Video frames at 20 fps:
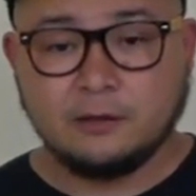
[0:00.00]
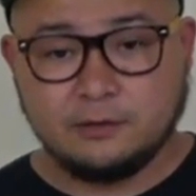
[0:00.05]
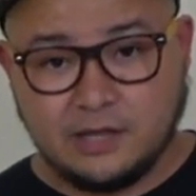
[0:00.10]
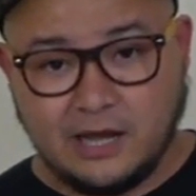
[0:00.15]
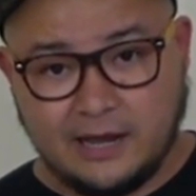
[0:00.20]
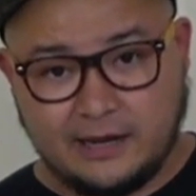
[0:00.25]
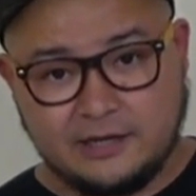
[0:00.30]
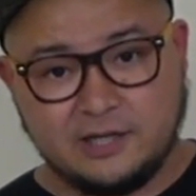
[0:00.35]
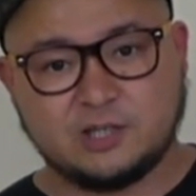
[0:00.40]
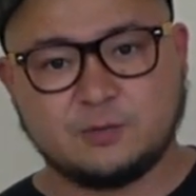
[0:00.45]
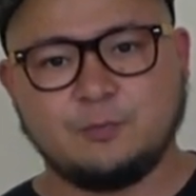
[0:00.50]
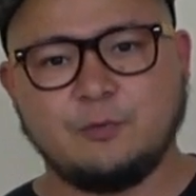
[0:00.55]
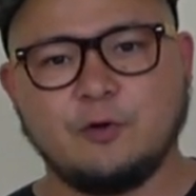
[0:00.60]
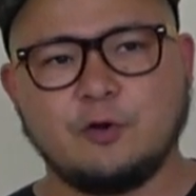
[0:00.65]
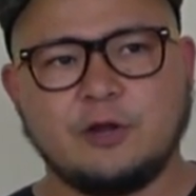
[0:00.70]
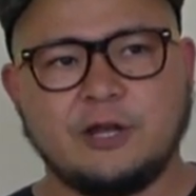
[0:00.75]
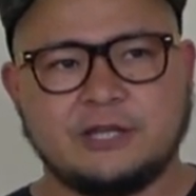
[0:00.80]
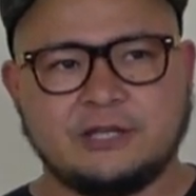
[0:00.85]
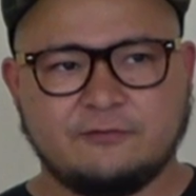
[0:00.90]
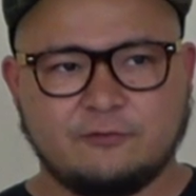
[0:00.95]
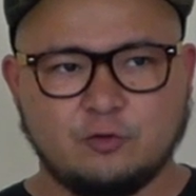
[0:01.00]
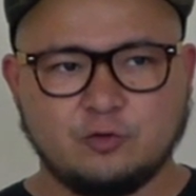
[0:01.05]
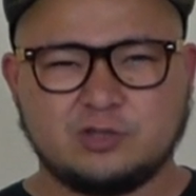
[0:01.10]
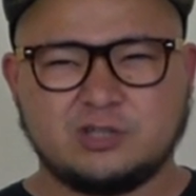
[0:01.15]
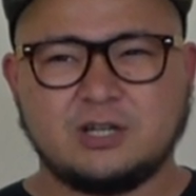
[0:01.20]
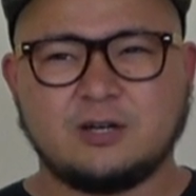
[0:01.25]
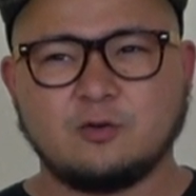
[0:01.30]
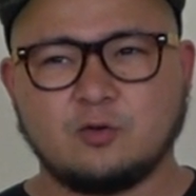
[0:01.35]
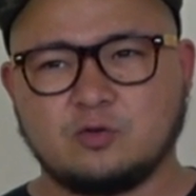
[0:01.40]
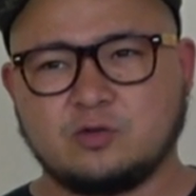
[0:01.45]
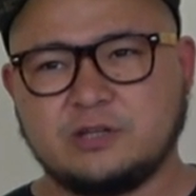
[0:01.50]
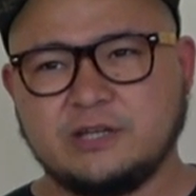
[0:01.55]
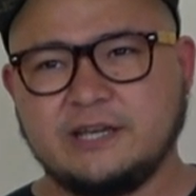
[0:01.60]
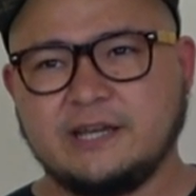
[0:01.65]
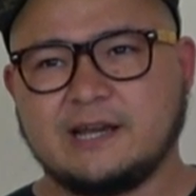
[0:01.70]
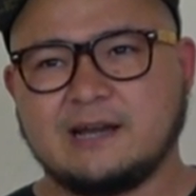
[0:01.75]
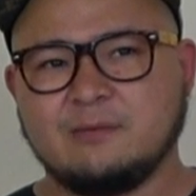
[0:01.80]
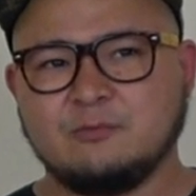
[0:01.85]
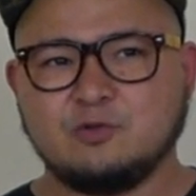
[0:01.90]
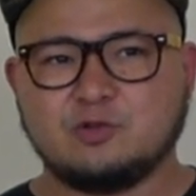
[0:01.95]
Да, не спорю, эти вкусы
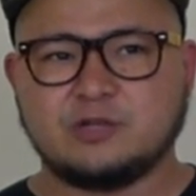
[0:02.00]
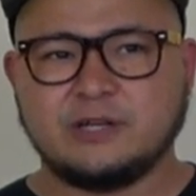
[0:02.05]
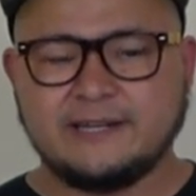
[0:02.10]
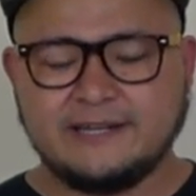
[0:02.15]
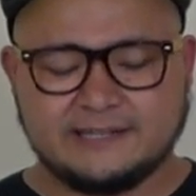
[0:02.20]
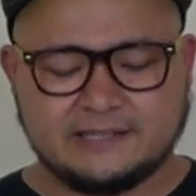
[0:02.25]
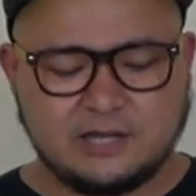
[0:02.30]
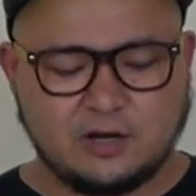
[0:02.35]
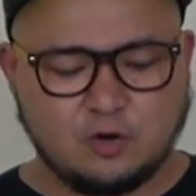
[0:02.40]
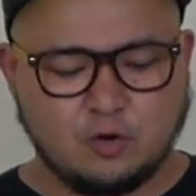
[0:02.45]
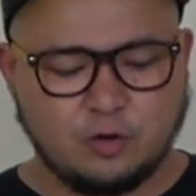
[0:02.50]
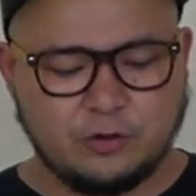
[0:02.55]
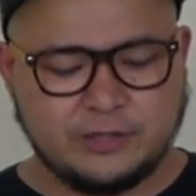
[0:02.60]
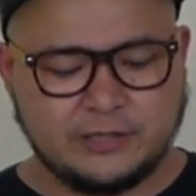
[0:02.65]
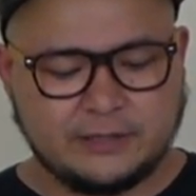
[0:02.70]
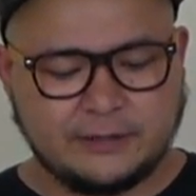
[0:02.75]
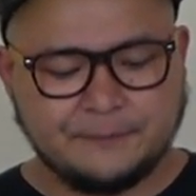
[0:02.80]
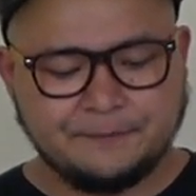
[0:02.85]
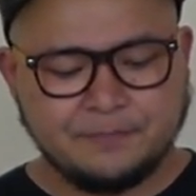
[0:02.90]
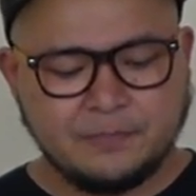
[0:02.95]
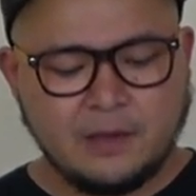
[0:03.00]
крутые, кому-то они заходят,